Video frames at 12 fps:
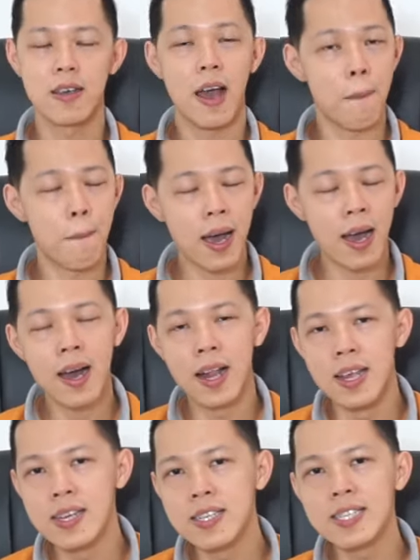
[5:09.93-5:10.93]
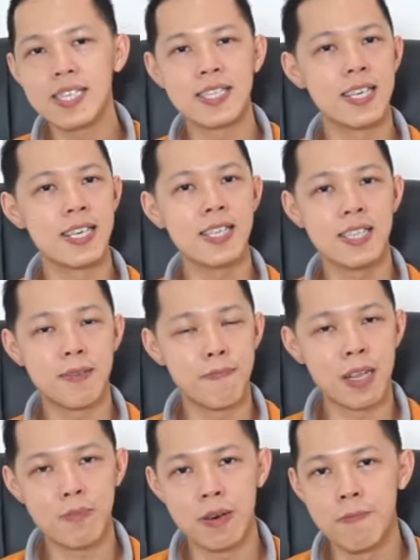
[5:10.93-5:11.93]
Apakah hal ini terjadi di
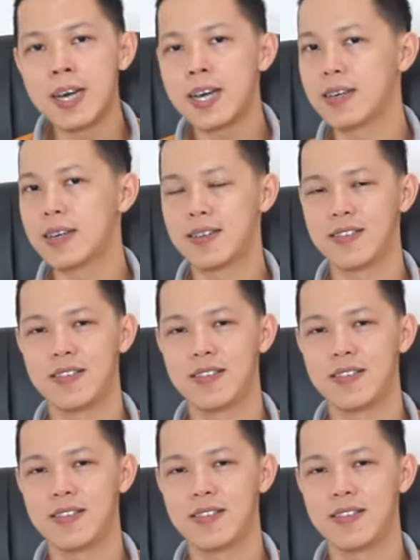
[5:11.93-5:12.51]
tempat Bapak?